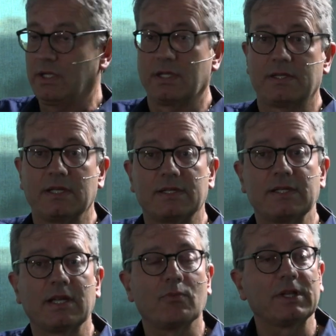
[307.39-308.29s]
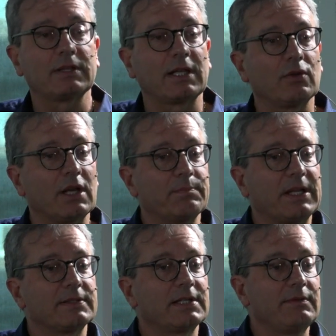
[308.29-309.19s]
y que si sigue aumentando la
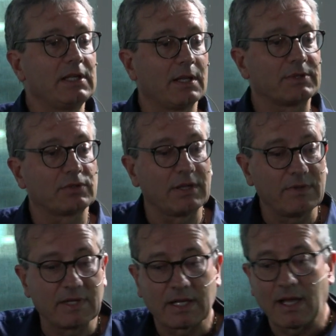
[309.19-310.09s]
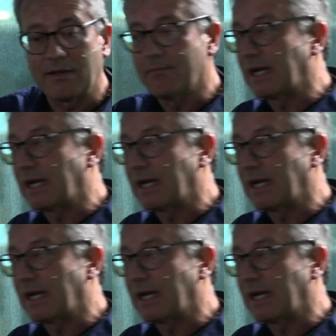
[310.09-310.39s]
esperanza de vida y las personas viven cada vez